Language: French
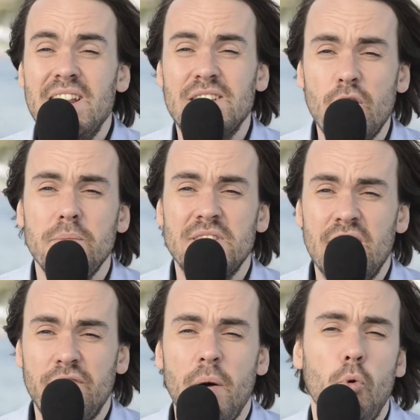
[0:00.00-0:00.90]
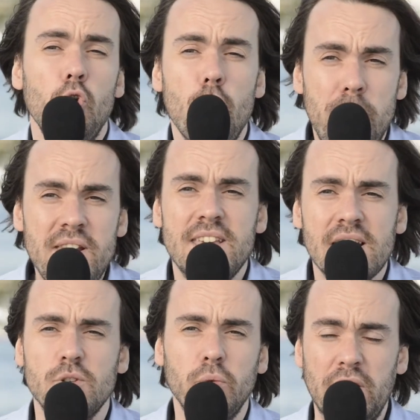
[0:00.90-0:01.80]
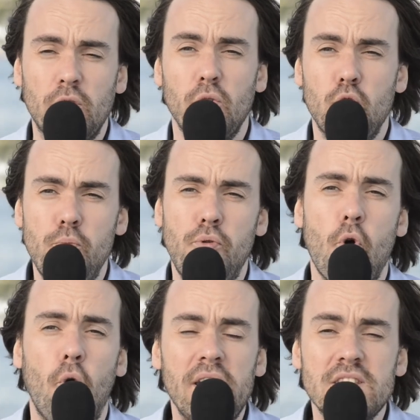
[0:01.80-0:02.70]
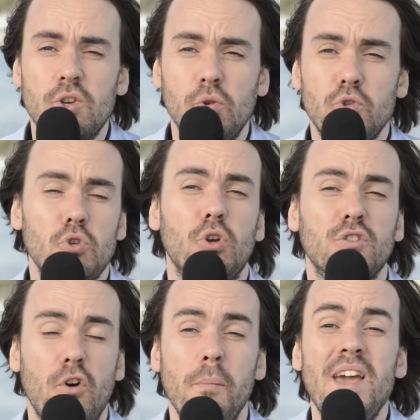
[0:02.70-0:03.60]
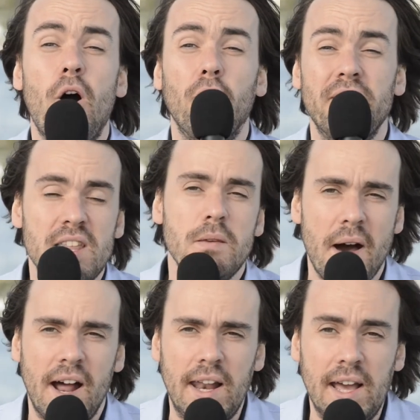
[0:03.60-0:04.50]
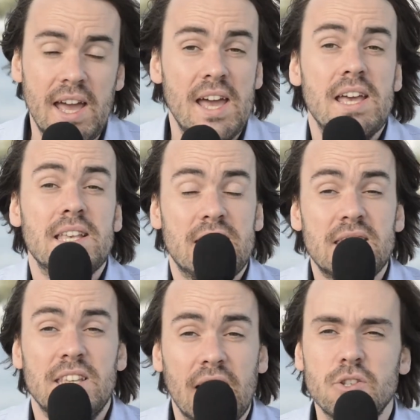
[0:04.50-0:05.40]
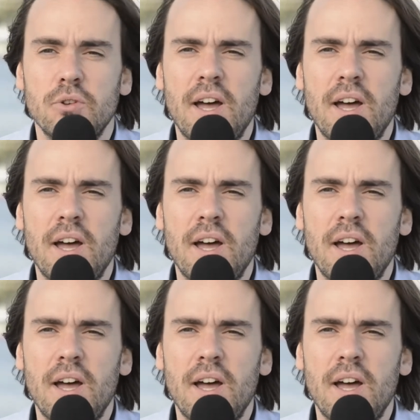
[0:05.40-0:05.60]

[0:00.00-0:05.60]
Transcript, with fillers: les hommes et les femmes ont l'obligation d'être en couple au risque de se transformer en animal. C'est ce qui risque